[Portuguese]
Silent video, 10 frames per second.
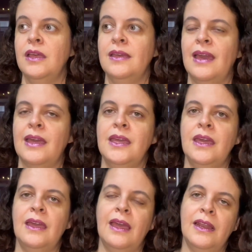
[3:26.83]
E
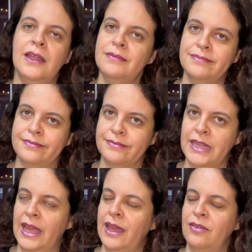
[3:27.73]
aí ela,
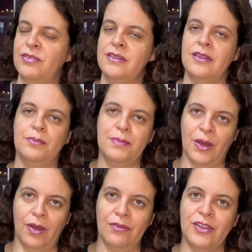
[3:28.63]
né, falou assim:
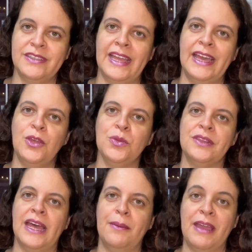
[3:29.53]
bom, vou ter que
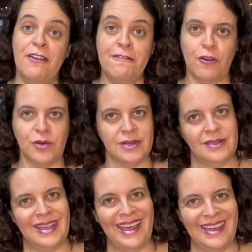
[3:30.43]
usar a minha
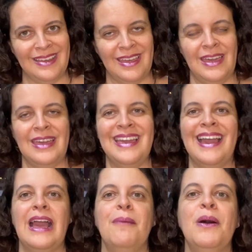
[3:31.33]
força aqui e
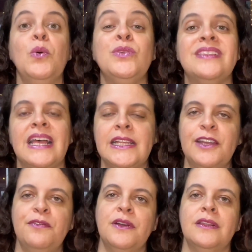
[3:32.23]
acaba usando
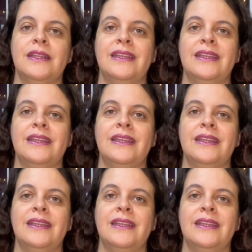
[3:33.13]
a força